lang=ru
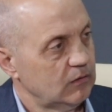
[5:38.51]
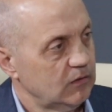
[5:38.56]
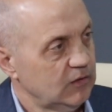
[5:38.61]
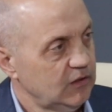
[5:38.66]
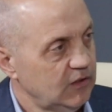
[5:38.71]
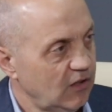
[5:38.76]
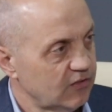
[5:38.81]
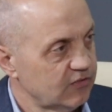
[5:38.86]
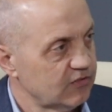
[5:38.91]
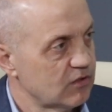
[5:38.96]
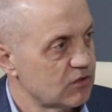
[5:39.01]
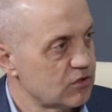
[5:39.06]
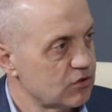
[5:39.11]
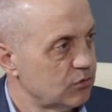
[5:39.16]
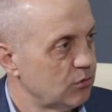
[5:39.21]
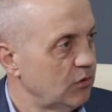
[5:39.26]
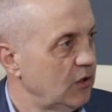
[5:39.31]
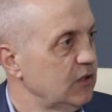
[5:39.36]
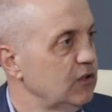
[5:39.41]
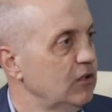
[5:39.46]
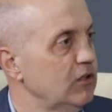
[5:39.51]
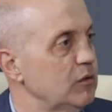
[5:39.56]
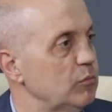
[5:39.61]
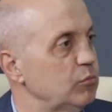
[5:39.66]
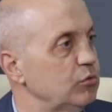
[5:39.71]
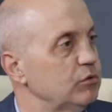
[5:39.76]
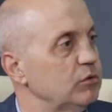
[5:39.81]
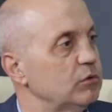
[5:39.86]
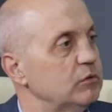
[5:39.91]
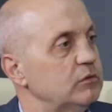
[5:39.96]
ясно, что они не
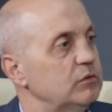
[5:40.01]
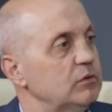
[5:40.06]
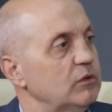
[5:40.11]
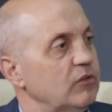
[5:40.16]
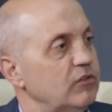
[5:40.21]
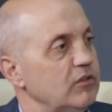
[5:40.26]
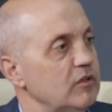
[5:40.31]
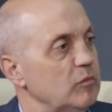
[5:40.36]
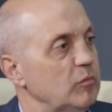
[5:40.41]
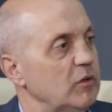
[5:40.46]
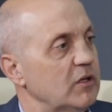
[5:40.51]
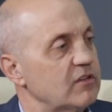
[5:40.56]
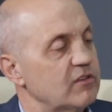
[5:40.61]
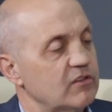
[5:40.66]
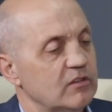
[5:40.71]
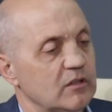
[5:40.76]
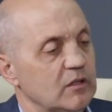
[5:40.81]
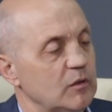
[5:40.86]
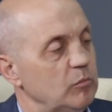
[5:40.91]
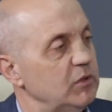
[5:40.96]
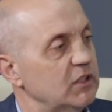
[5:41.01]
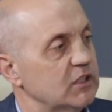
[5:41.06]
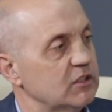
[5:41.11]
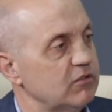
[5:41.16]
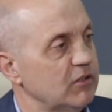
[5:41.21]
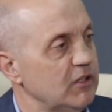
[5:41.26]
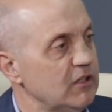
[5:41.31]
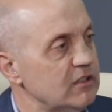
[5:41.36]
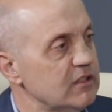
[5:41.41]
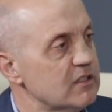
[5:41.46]
будут заниматься
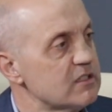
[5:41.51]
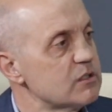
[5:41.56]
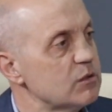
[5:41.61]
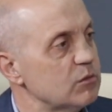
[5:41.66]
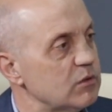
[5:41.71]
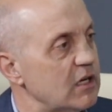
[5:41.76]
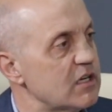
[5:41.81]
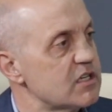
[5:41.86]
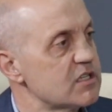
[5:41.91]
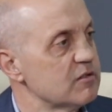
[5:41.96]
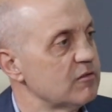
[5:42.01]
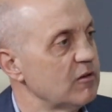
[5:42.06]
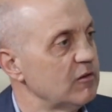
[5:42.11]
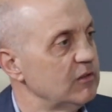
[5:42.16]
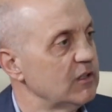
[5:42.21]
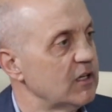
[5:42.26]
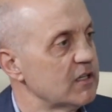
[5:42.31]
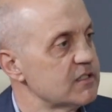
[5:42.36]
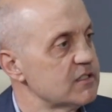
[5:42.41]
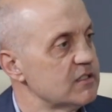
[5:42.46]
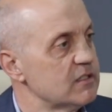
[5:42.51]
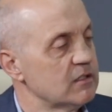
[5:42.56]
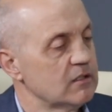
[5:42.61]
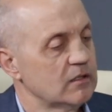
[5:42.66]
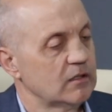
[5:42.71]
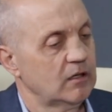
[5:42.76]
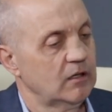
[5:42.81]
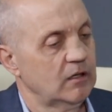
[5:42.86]
благотворительностью дальше во власти,